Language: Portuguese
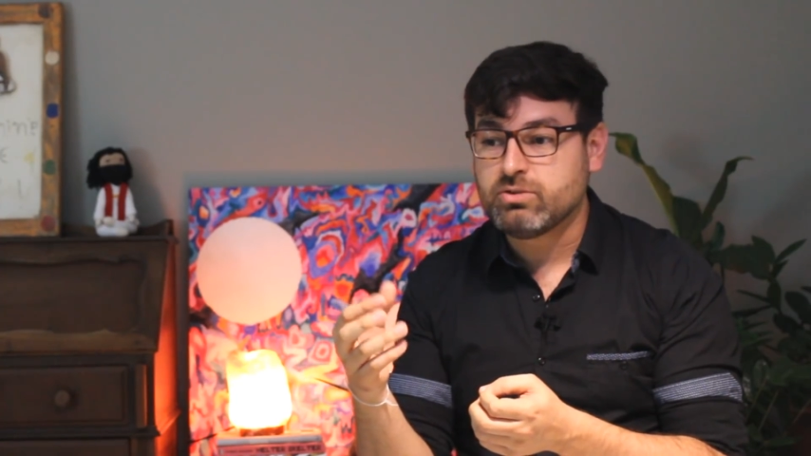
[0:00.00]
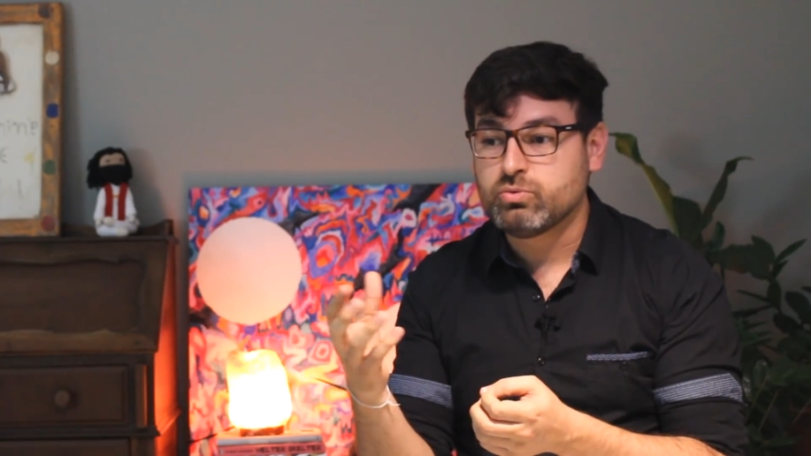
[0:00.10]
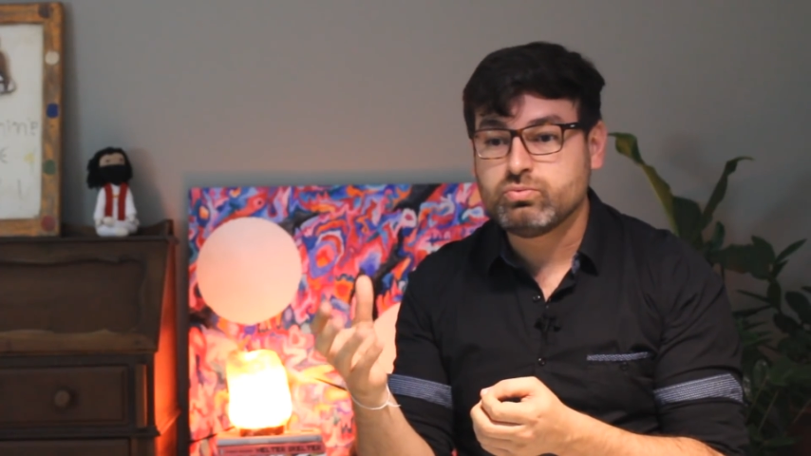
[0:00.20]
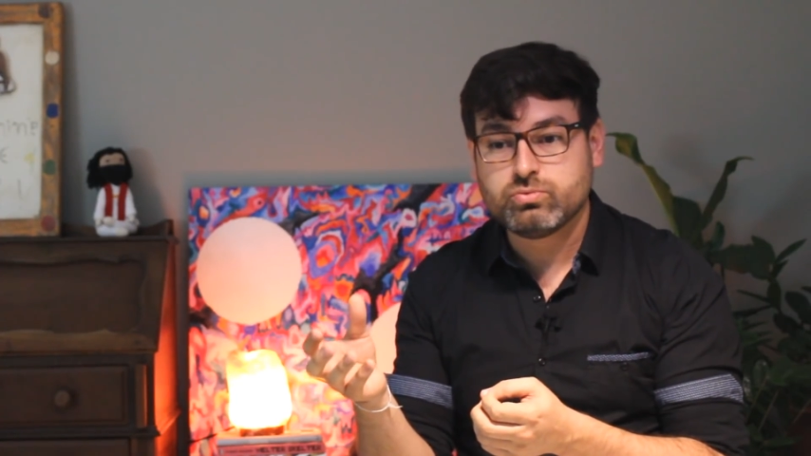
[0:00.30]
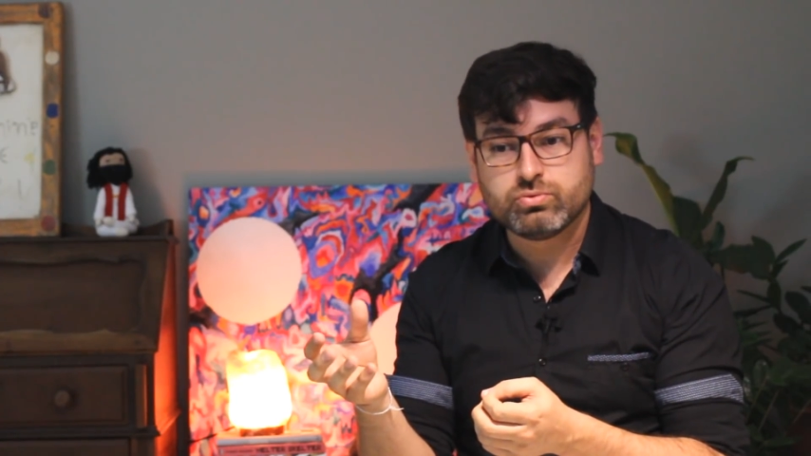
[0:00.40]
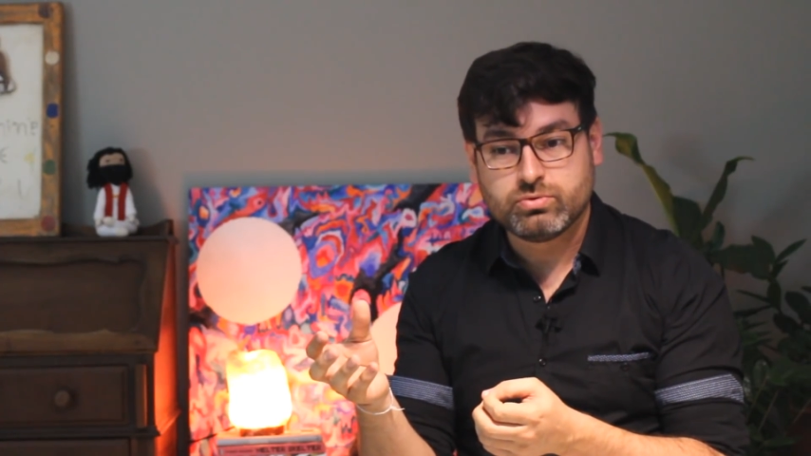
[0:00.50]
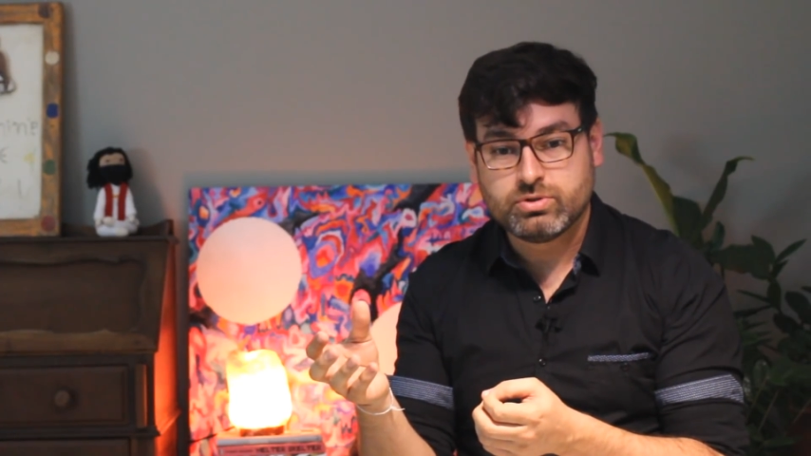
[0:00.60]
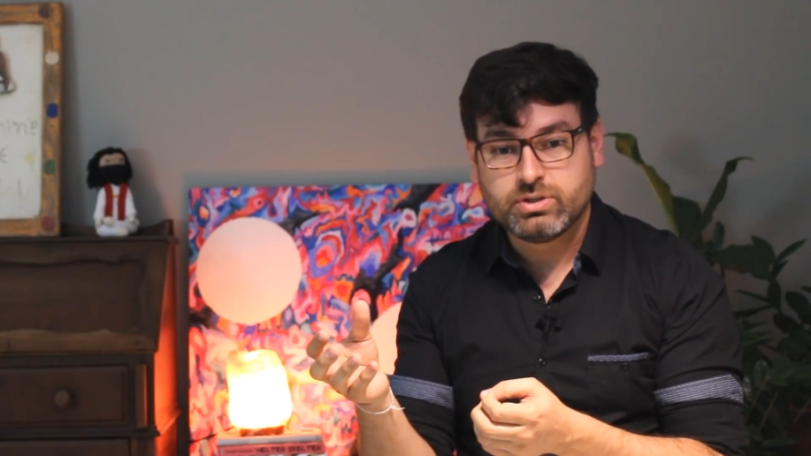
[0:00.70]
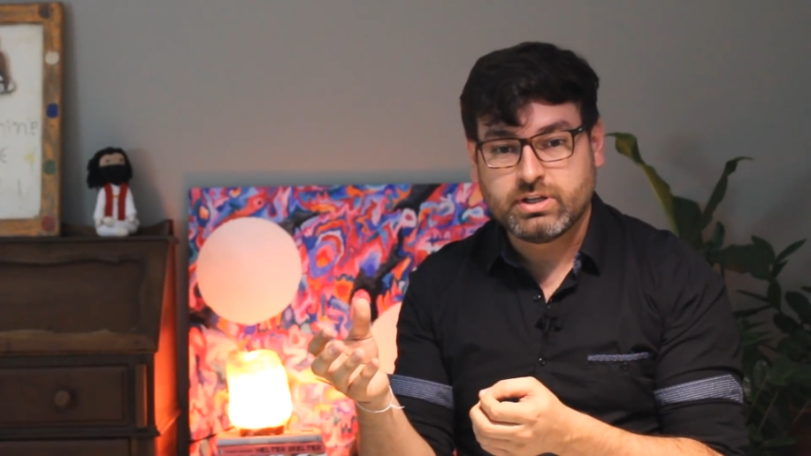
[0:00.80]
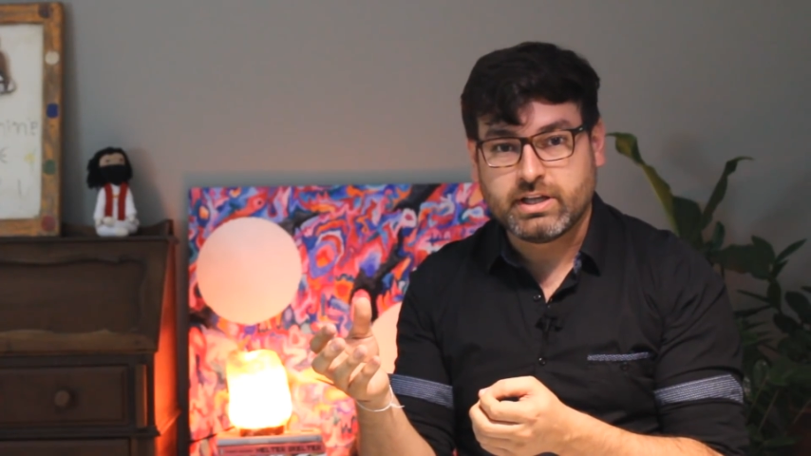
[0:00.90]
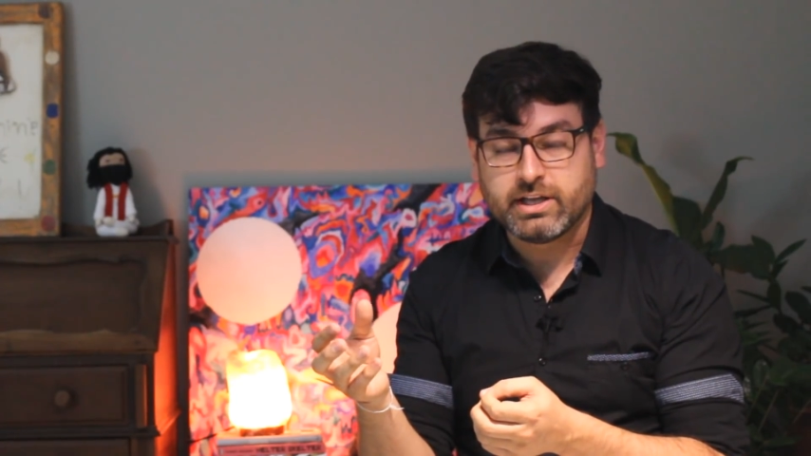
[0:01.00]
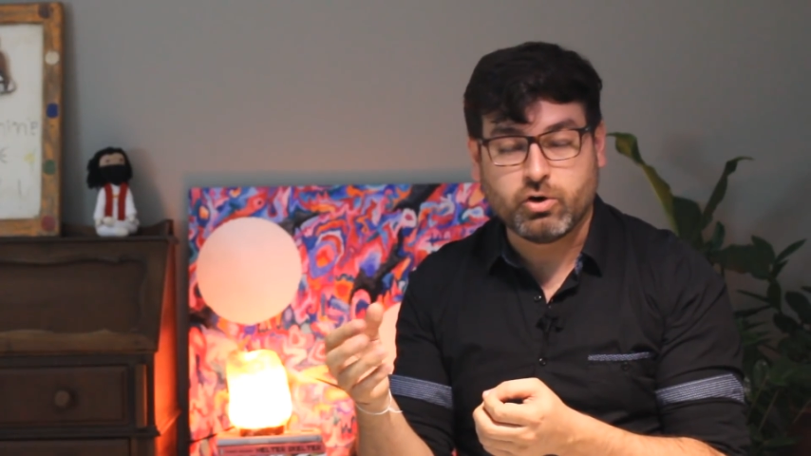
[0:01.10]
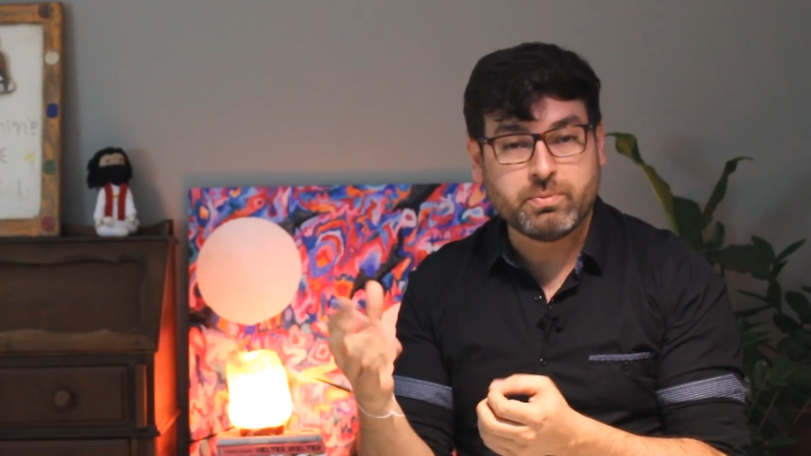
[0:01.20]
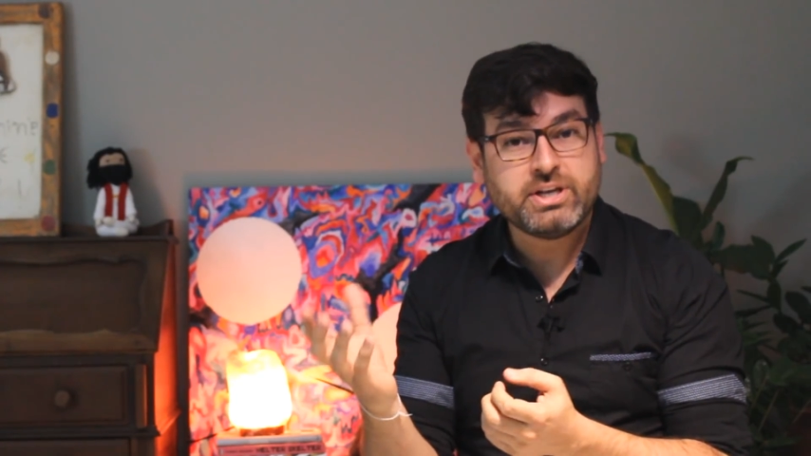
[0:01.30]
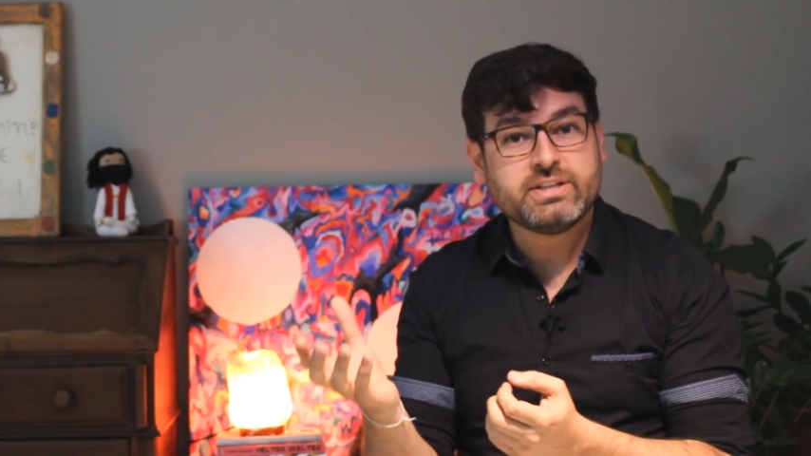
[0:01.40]
adulto, é
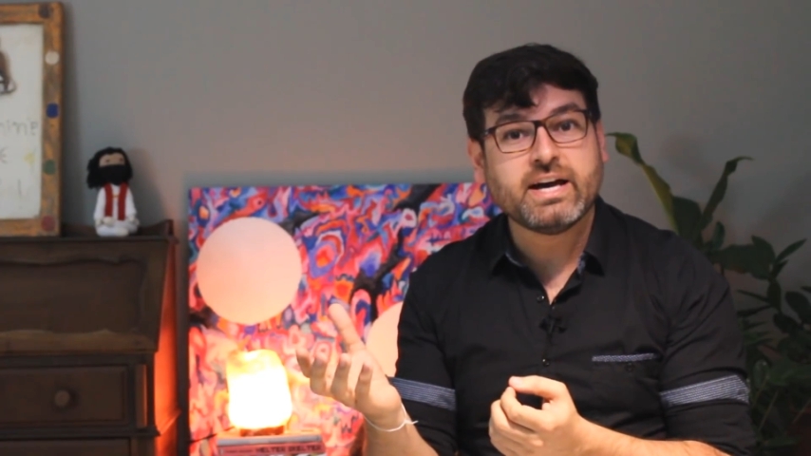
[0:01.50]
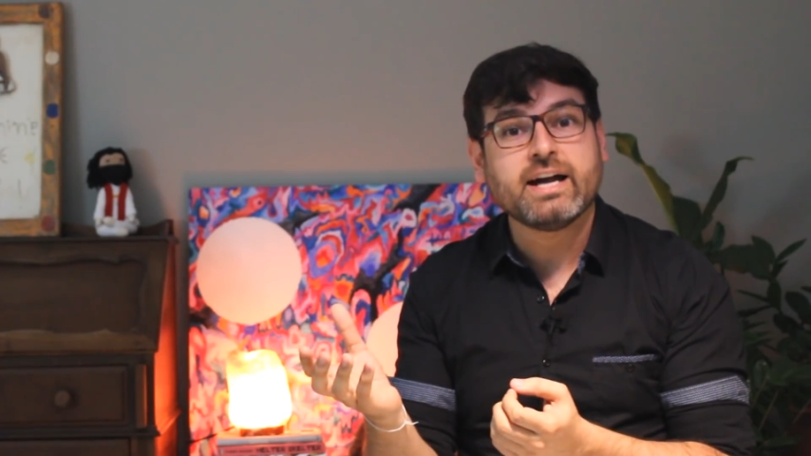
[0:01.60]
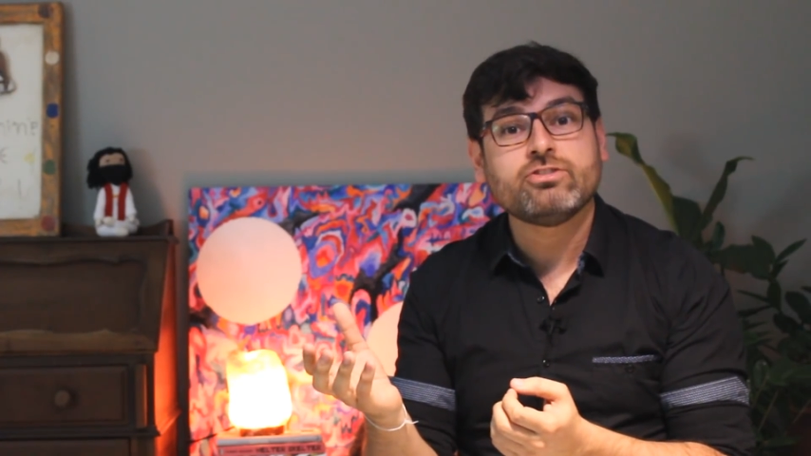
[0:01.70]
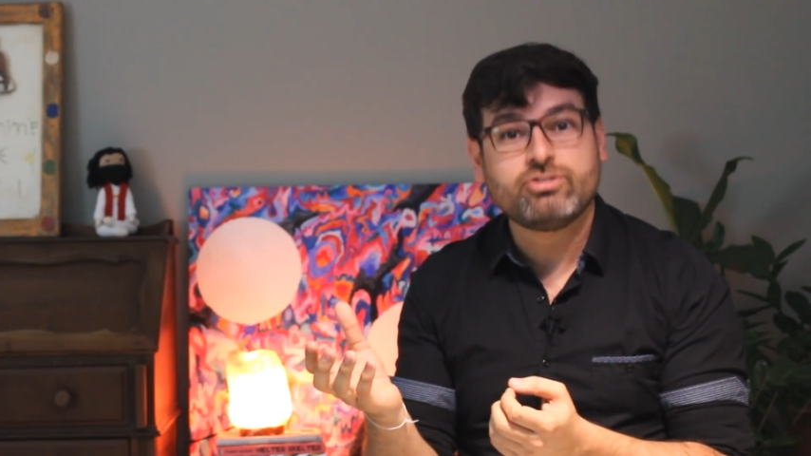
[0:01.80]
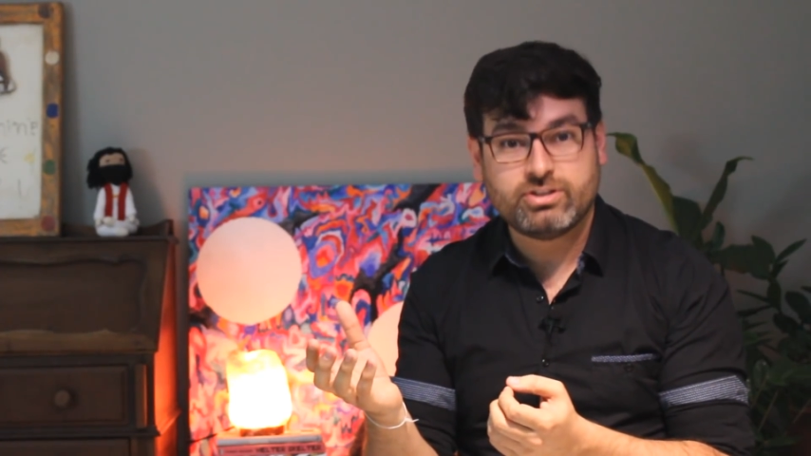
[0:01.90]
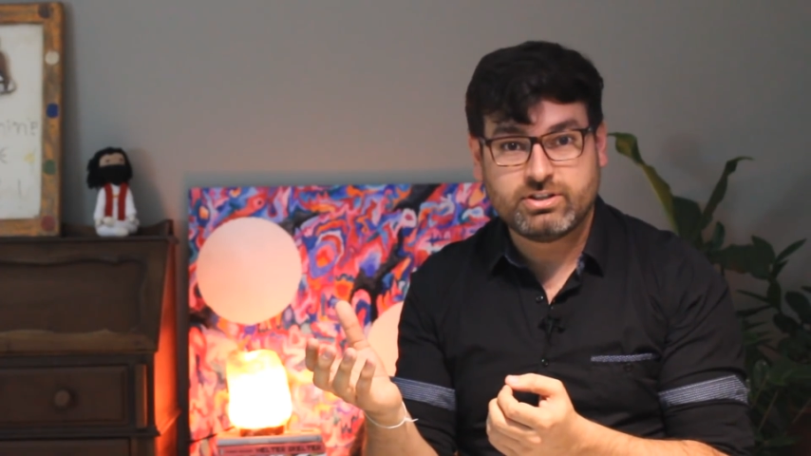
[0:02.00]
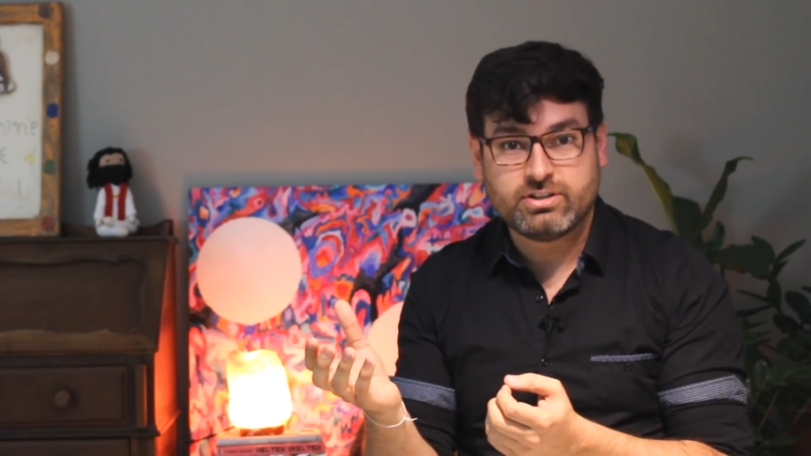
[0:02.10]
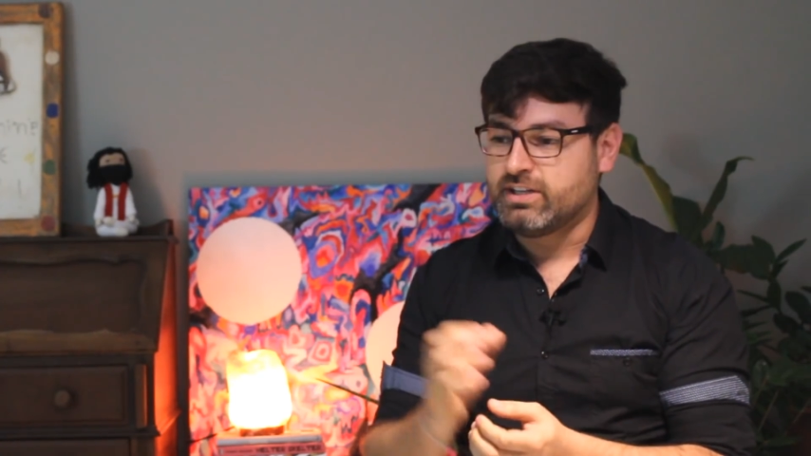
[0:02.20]
a humanidade.